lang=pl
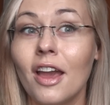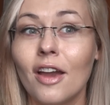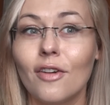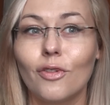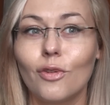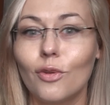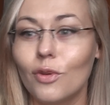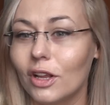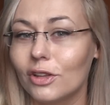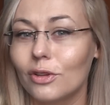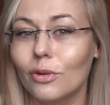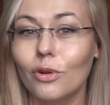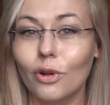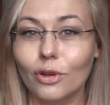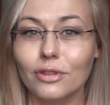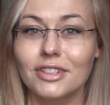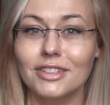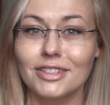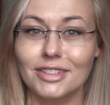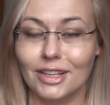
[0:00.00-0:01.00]
w ogóle tą
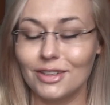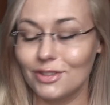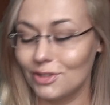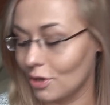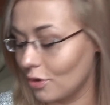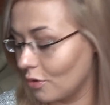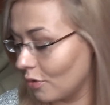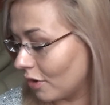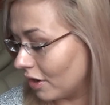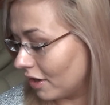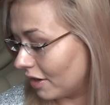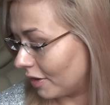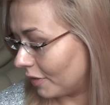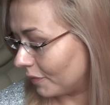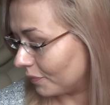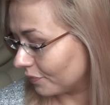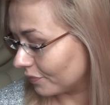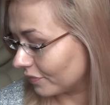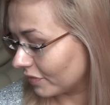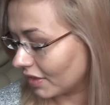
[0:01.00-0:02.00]
konsystencją,
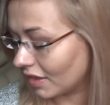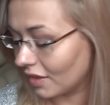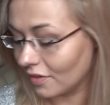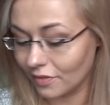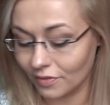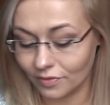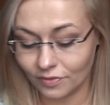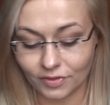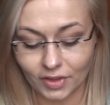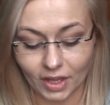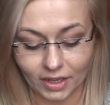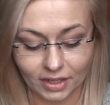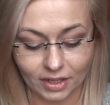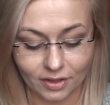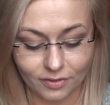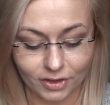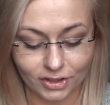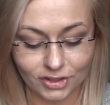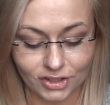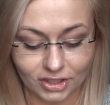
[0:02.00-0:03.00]
w
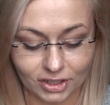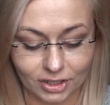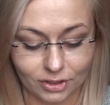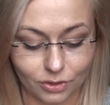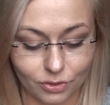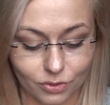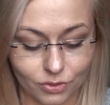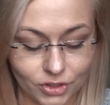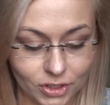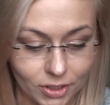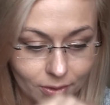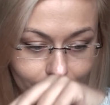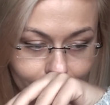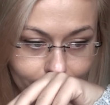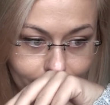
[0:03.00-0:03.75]
jakiej właśnie ten róż